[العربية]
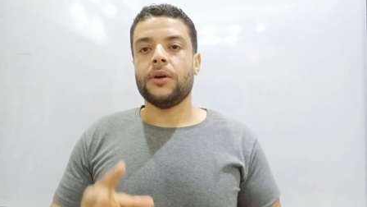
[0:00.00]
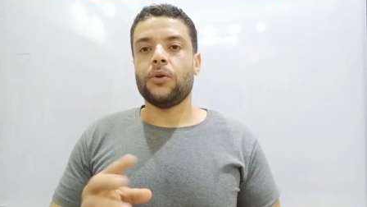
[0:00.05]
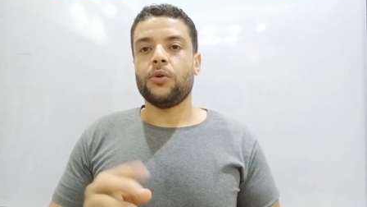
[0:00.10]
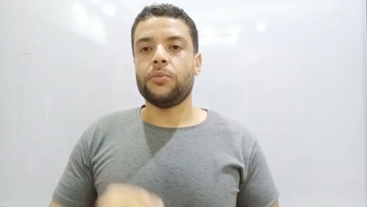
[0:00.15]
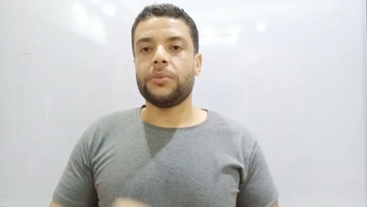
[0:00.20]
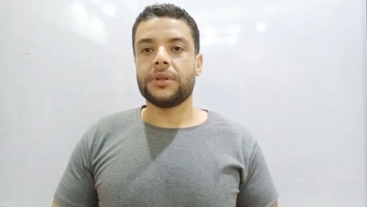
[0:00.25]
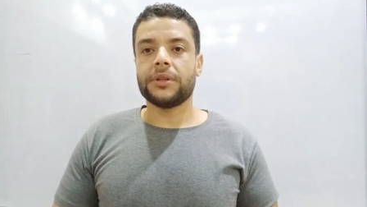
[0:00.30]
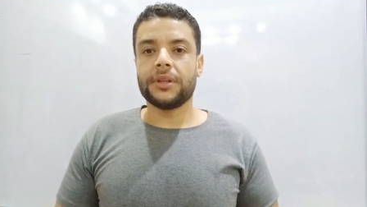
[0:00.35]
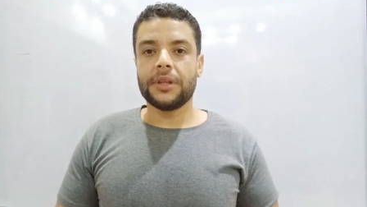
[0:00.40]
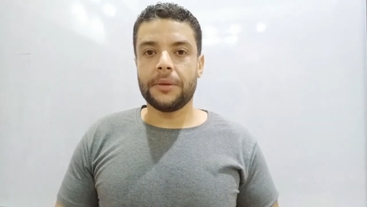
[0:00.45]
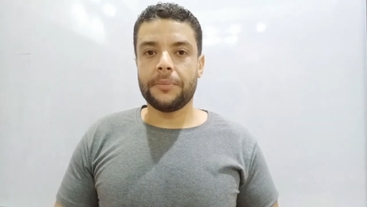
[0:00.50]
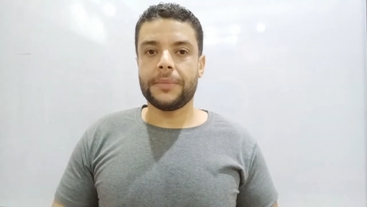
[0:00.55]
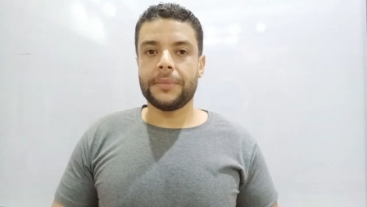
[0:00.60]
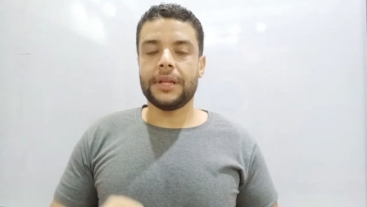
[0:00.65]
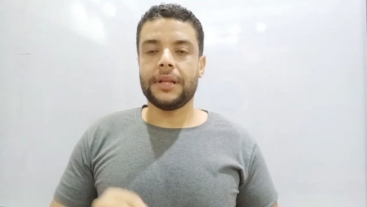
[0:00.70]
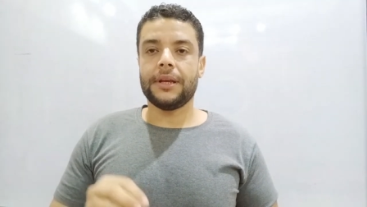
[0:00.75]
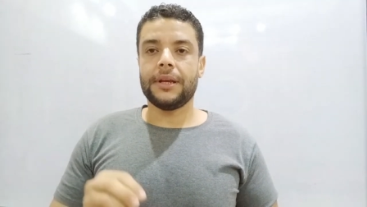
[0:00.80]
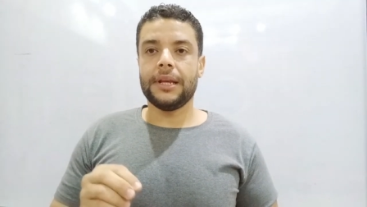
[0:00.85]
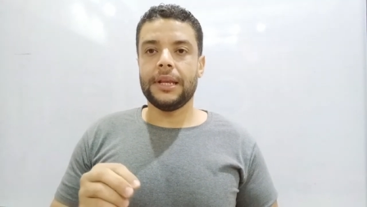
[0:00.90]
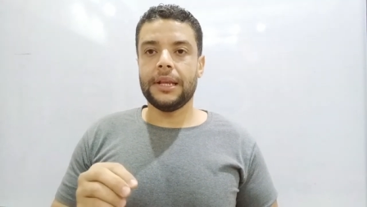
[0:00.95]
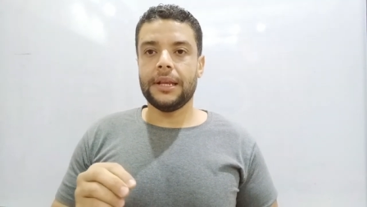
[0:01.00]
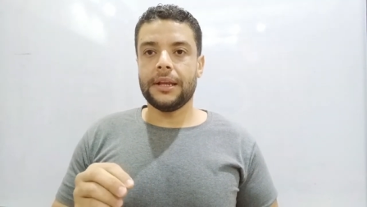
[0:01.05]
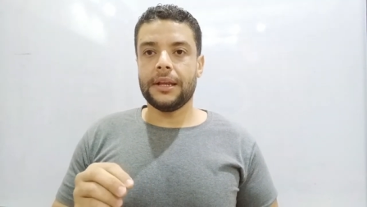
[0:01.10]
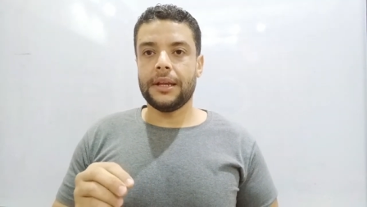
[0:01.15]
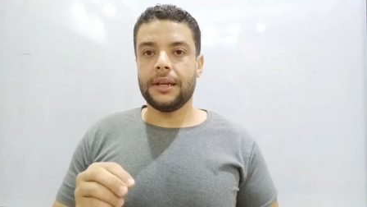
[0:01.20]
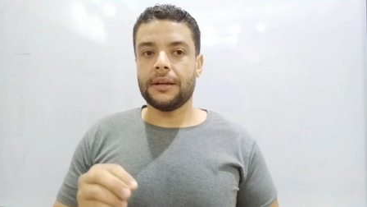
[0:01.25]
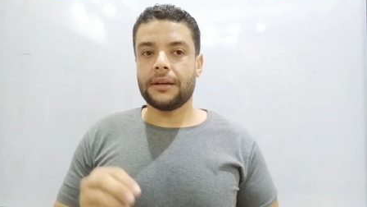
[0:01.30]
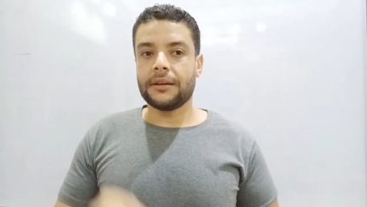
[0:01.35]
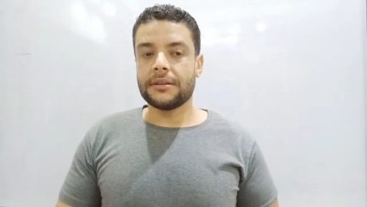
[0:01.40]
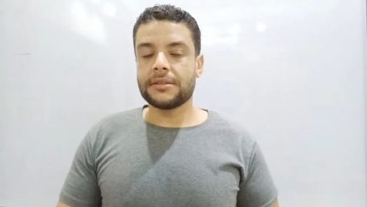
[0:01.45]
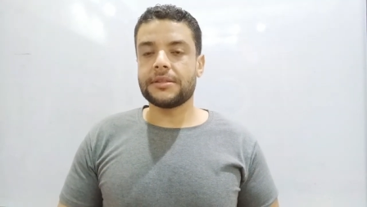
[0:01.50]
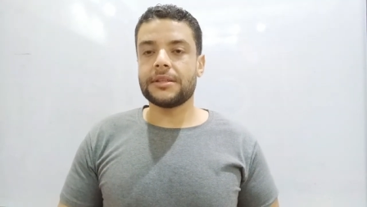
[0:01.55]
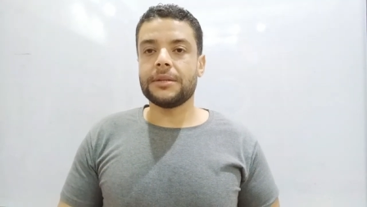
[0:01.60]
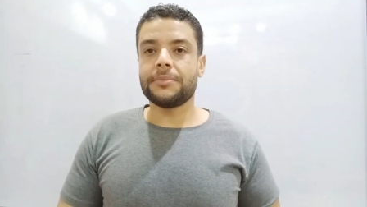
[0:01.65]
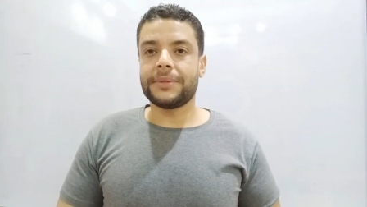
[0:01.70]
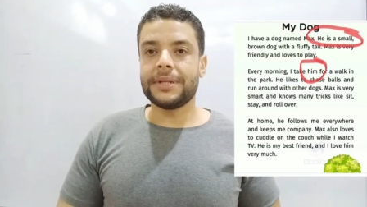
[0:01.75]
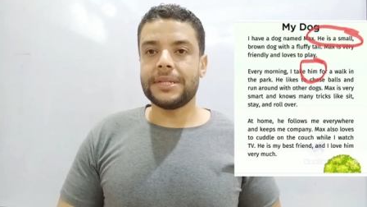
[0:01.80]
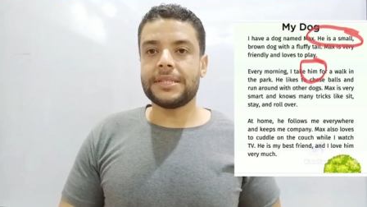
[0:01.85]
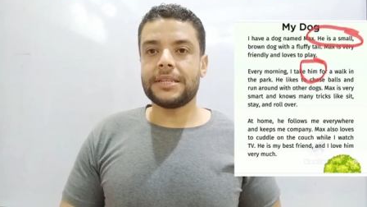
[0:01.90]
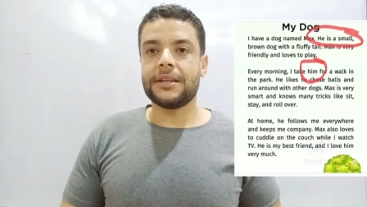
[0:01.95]
ومن ضمن القصة اللي
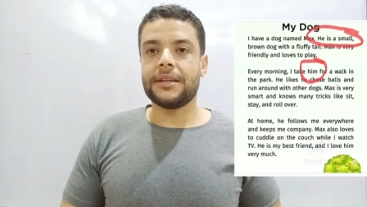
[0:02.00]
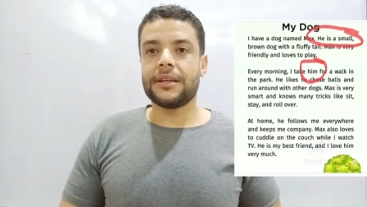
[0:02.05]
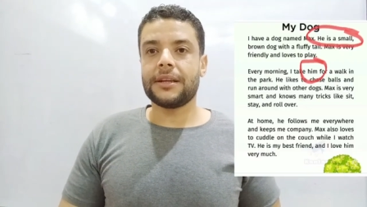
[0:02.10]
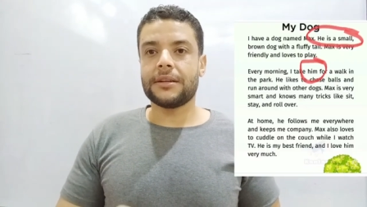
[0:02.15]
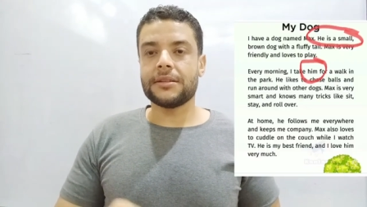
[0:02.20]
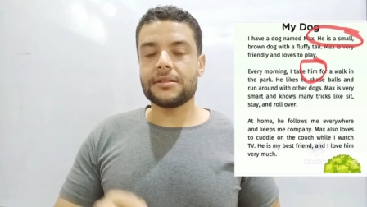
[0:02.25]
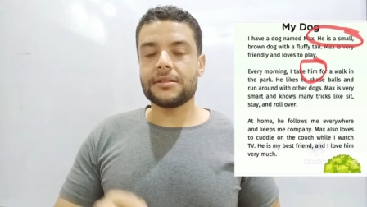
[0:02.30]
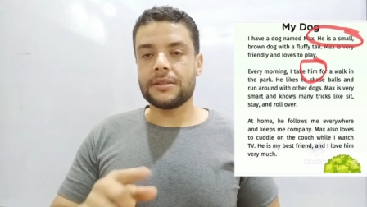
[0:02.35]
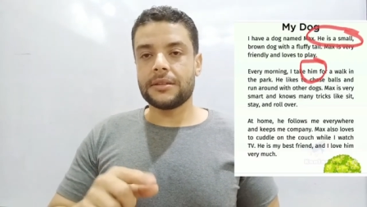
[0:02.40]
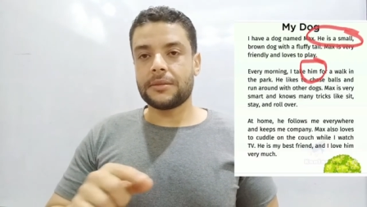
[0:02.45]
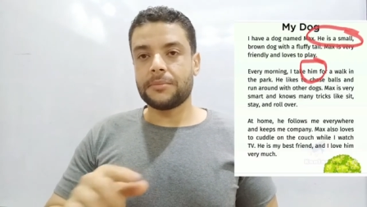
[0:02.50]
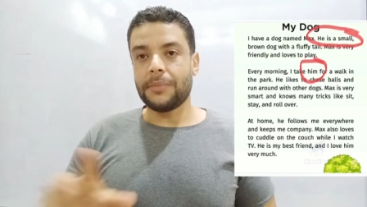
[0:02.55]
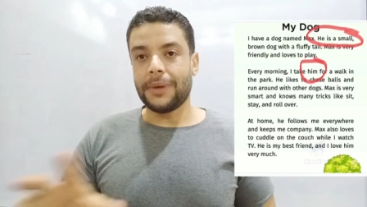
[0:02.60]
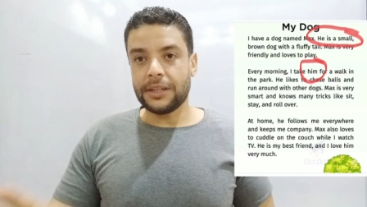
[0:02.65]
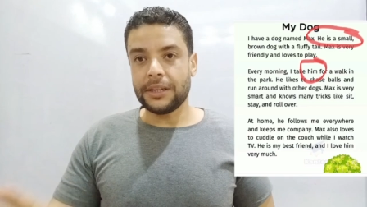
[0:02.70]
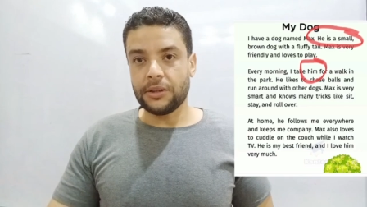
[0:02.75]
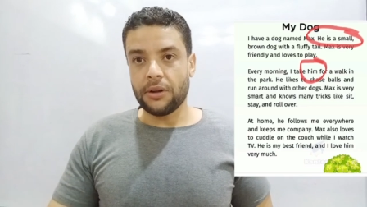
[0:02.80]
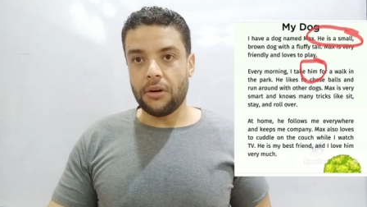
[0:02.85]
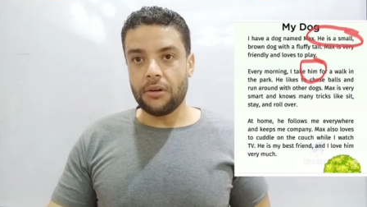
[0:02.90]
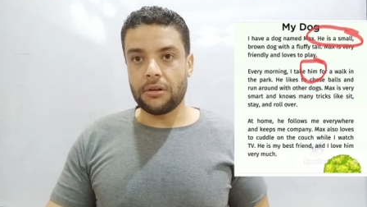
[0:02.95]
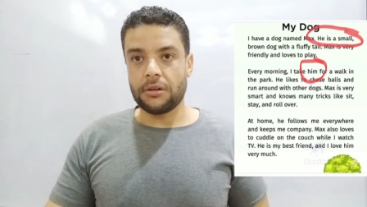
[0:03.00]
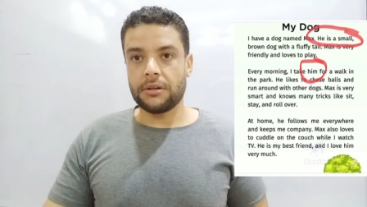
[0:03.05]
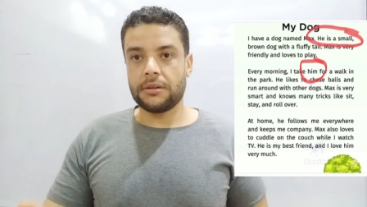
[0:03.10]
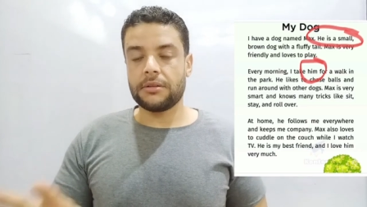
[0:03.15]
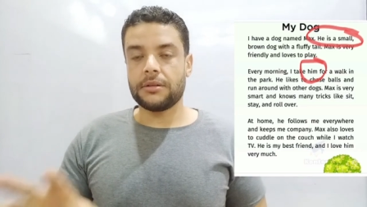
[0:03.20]
بتنزل قصة ماي دوج